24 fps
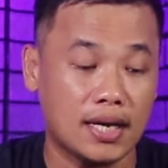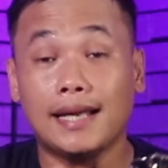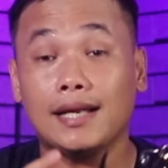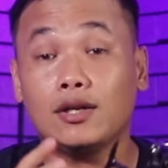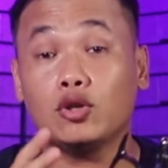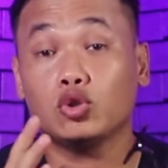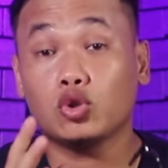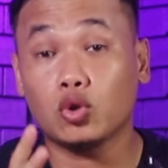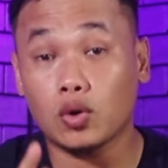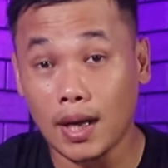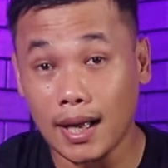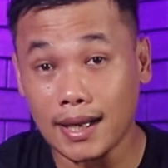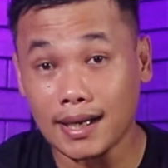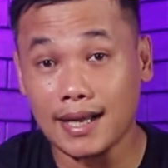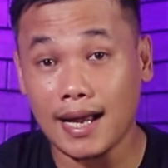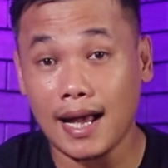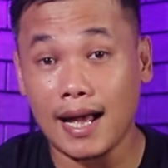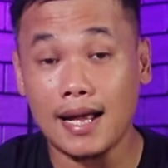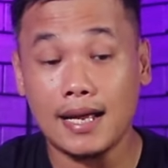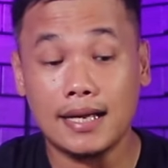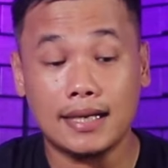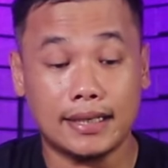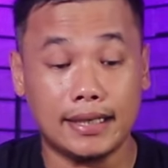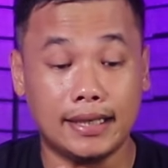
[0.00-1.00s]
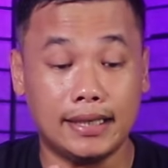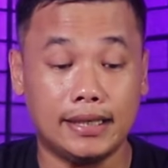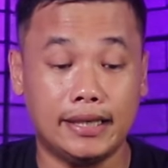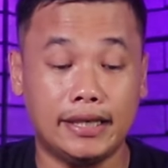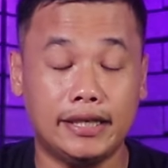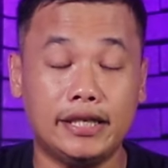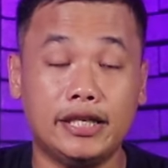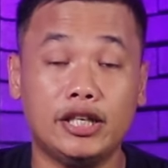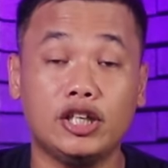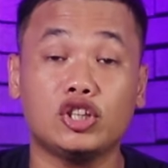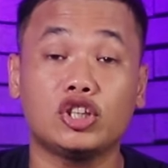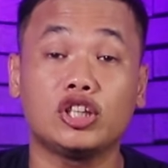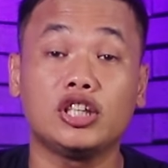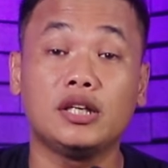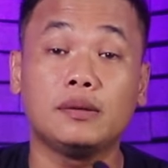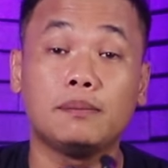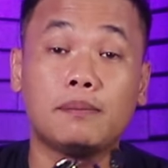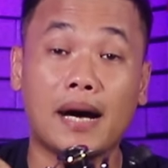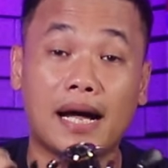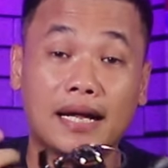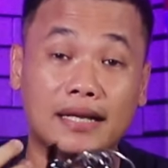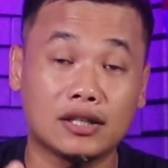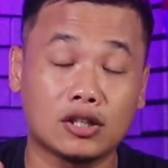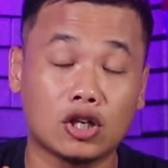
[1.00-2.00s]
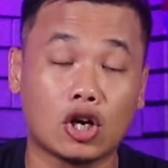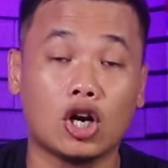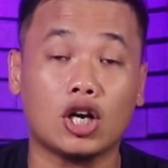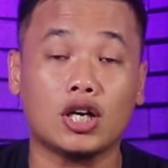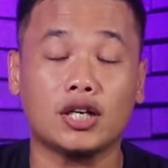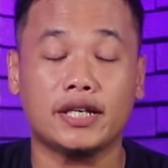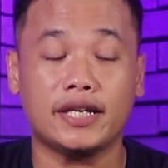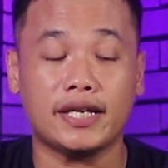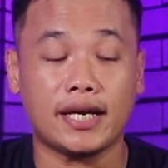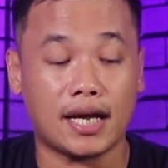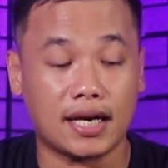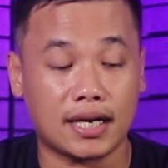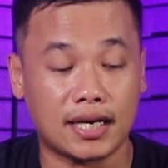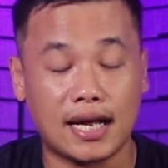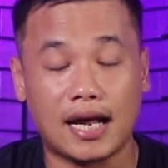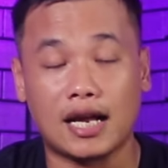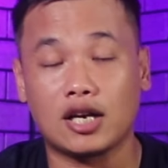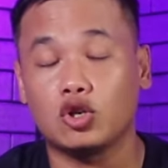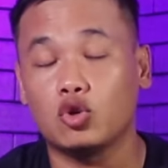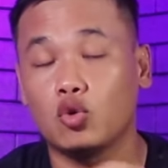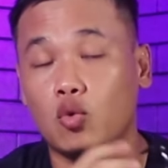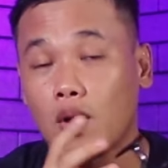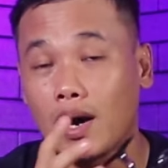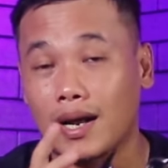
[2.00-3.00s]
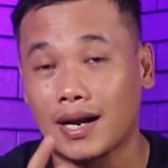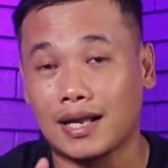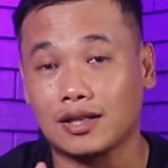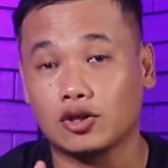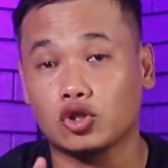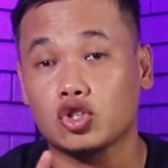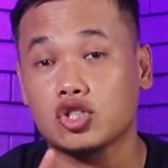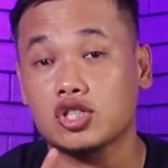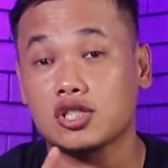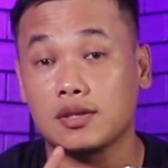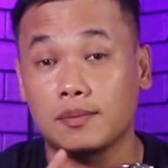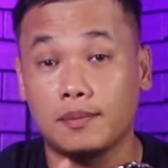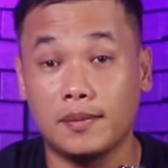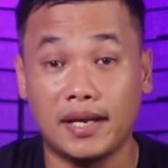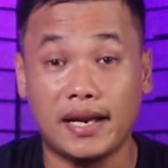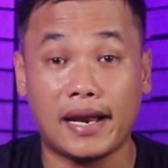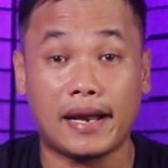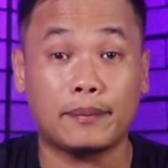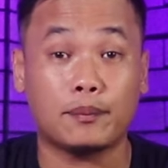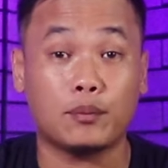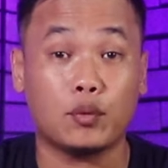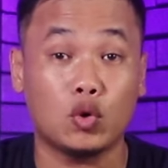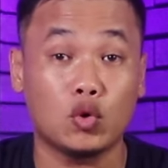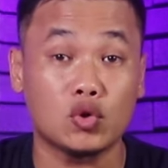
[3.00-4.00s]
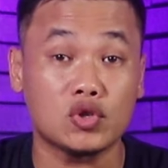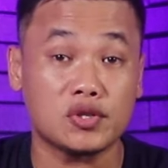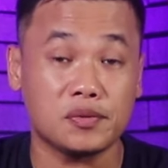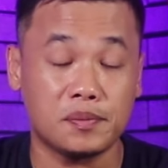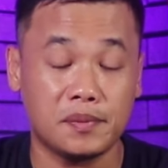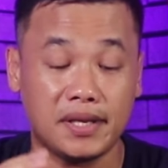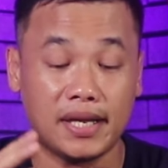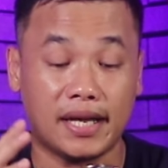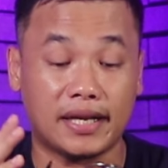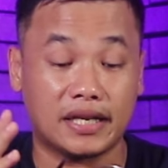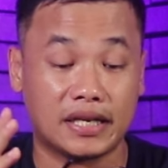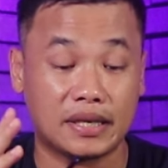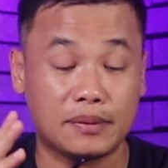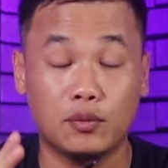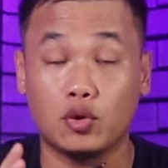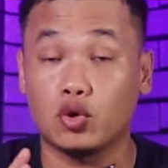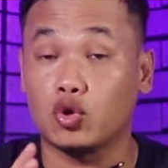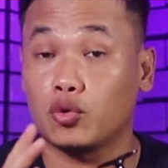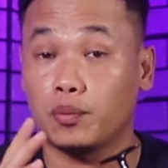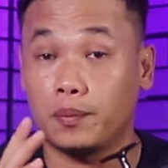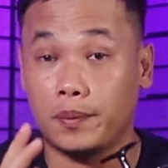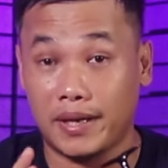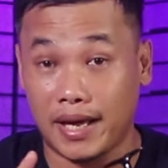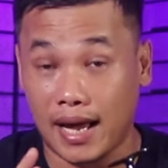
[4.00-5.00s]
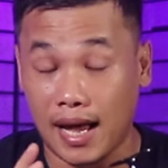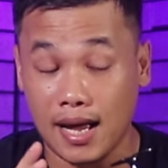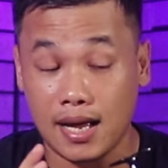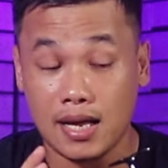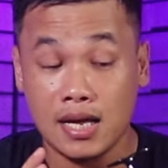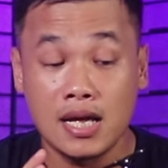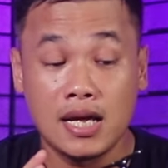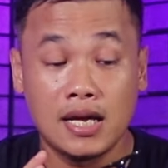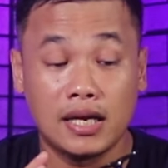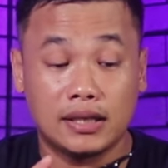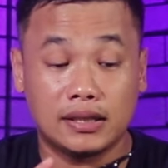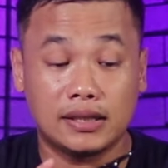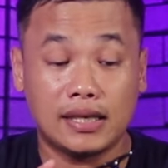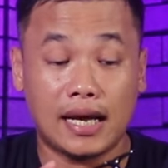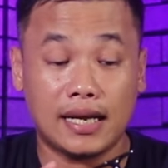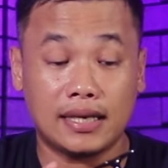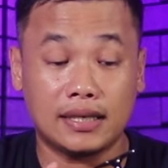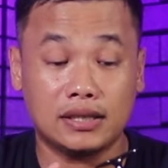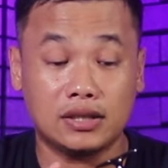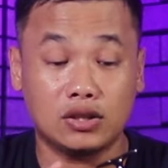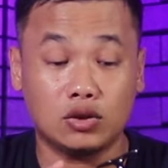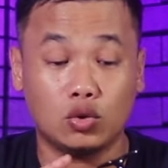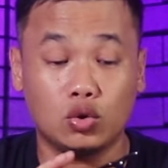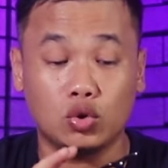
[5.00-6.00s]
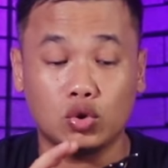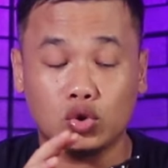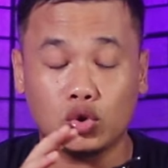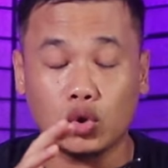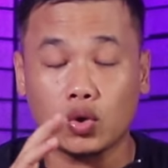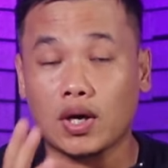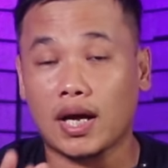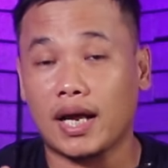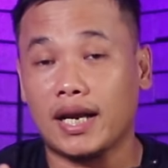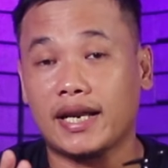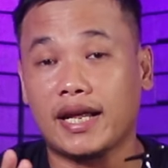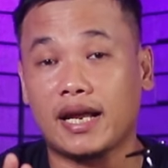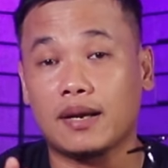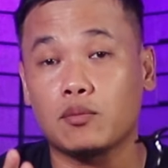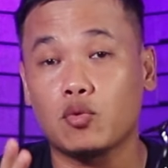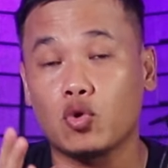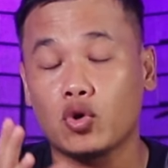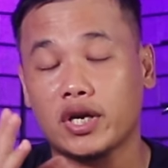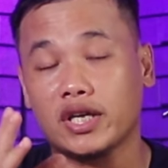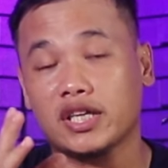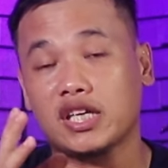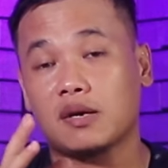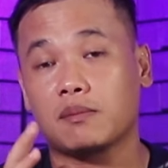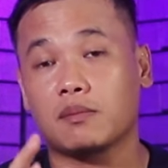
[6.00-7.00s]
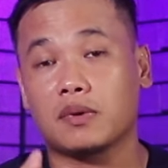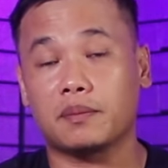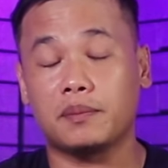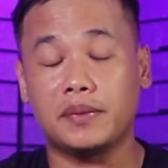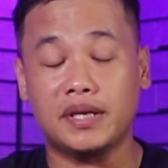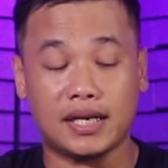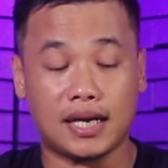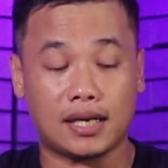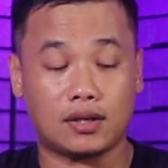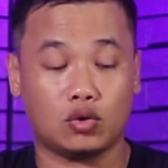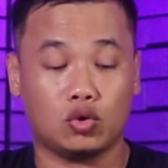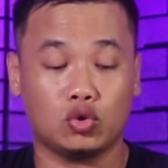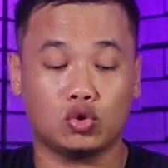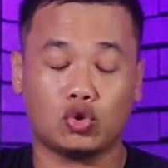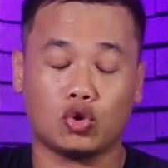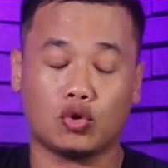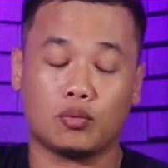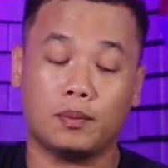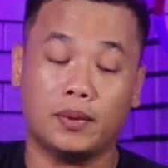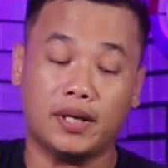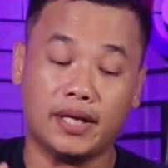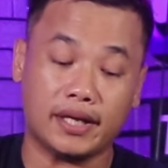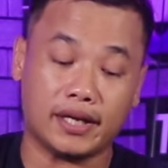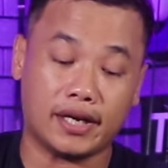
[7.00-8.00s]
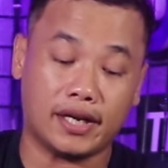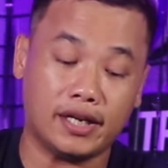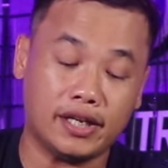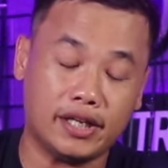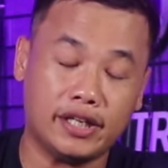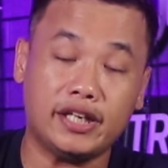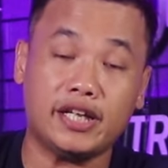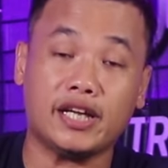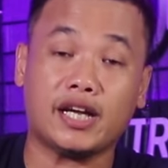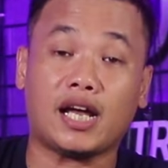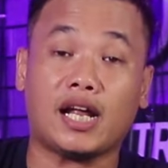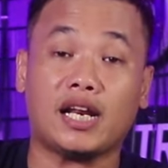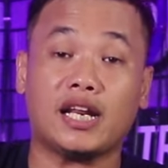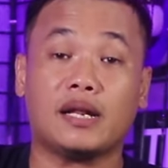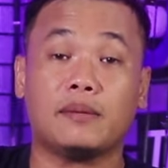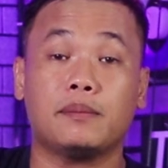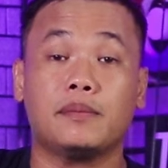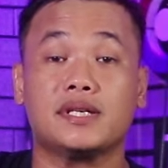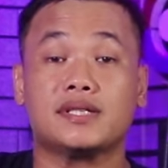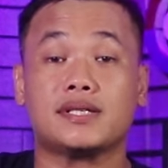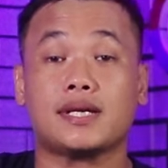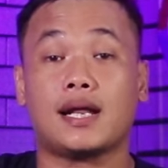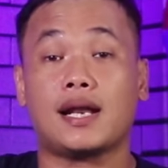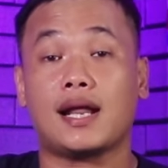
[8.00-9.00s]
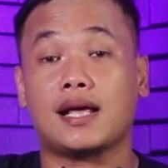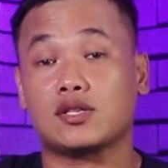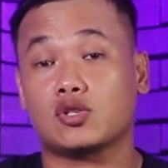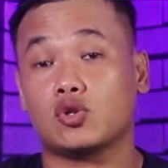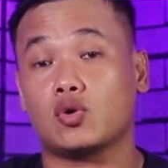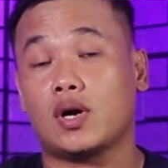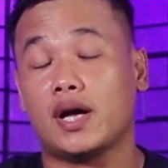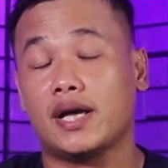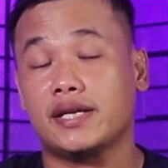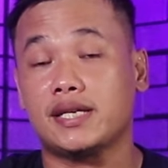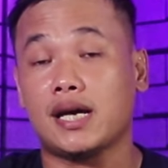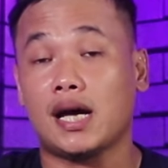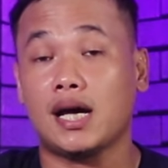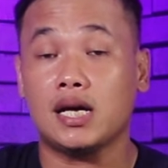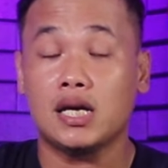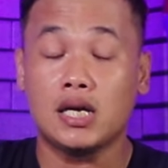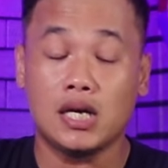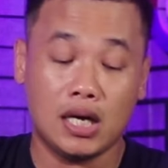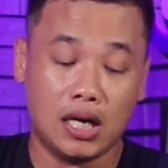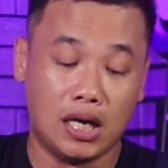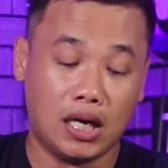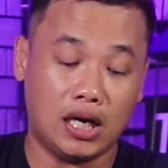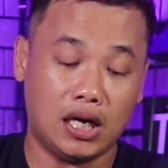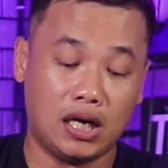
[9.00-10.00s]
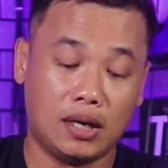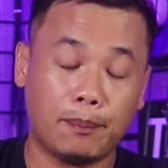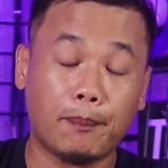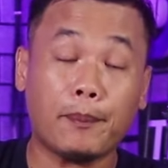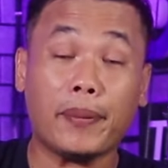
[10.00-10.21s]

Dan untuk harga, reel ini dibanderol di harga Rp299.000 dan untuk kalian mungkin yang berbinat untuk beli reel ini kalian bisa langsung aja uh,